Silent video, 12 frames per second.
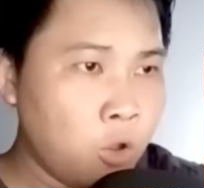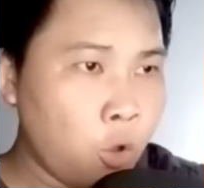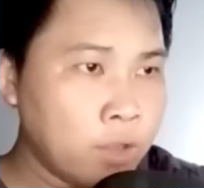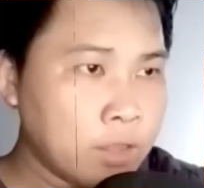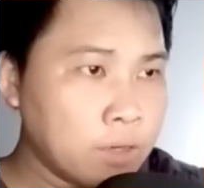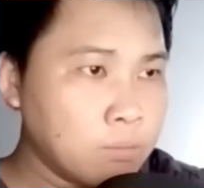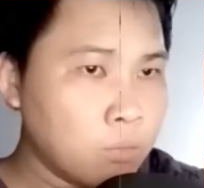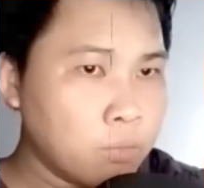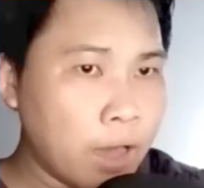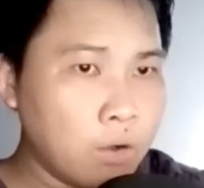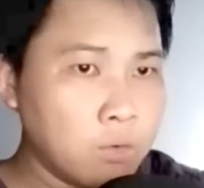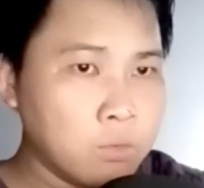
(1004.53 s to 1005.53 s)
hóa thành một
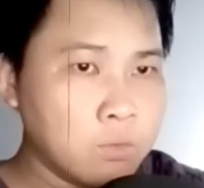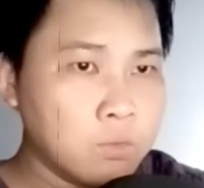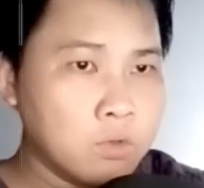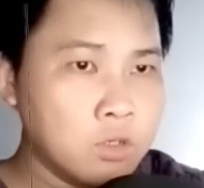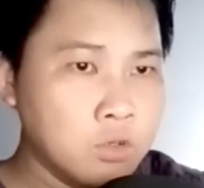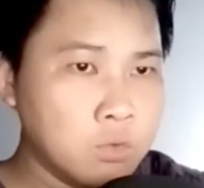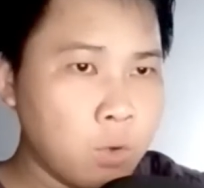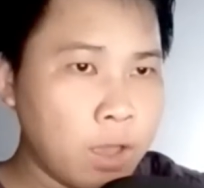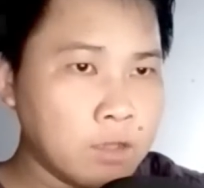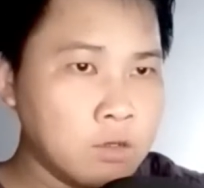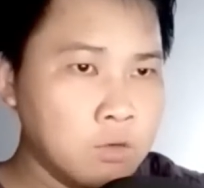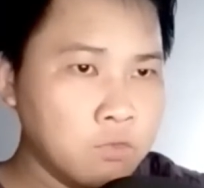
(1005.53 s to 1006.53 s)
đạo lưu
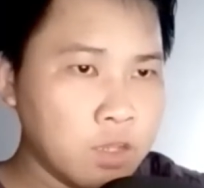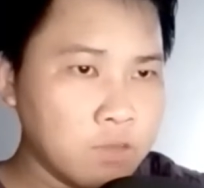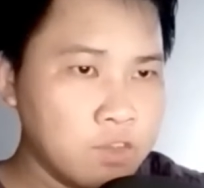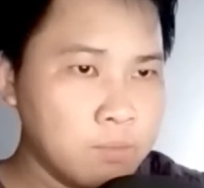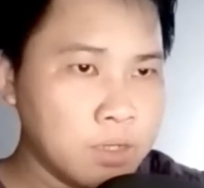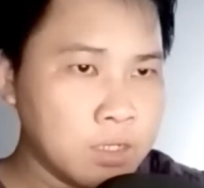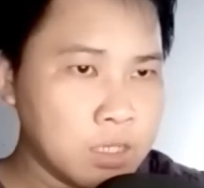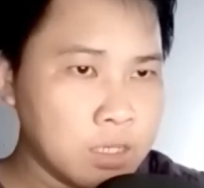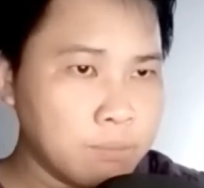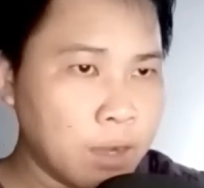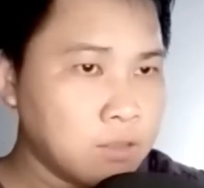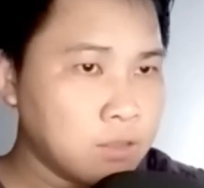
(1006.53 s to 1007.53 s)
quang hướng về phía bên kia
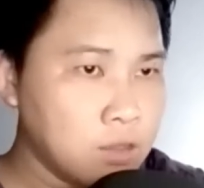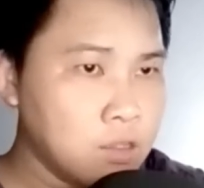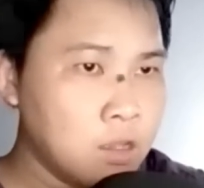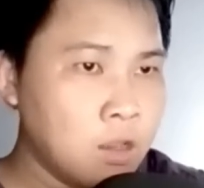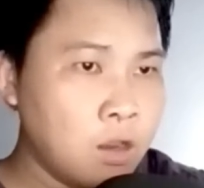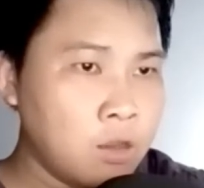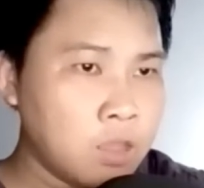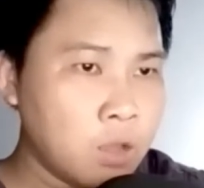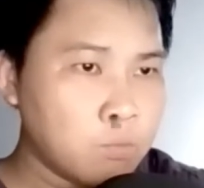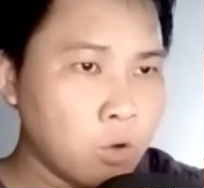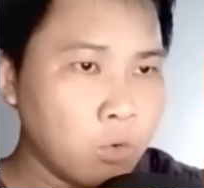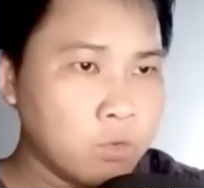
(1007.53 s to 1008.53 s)
bắn tới,
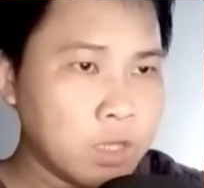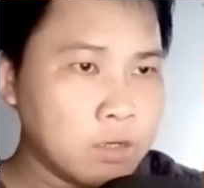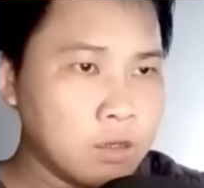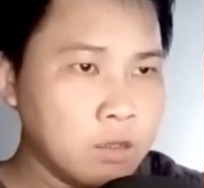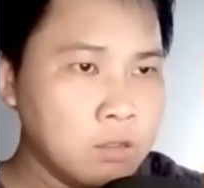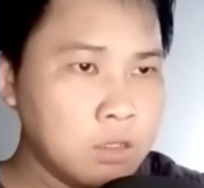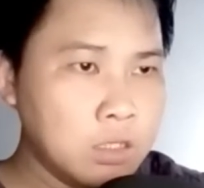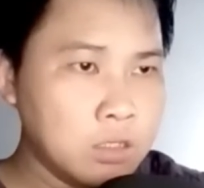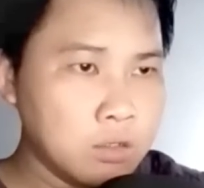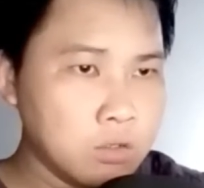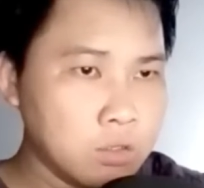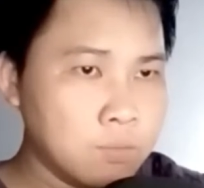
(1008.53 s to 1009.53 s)
tốc độ nhanh đến kinh
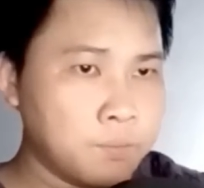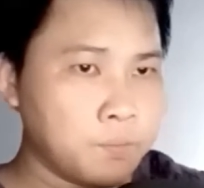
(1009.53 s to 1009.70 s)
người.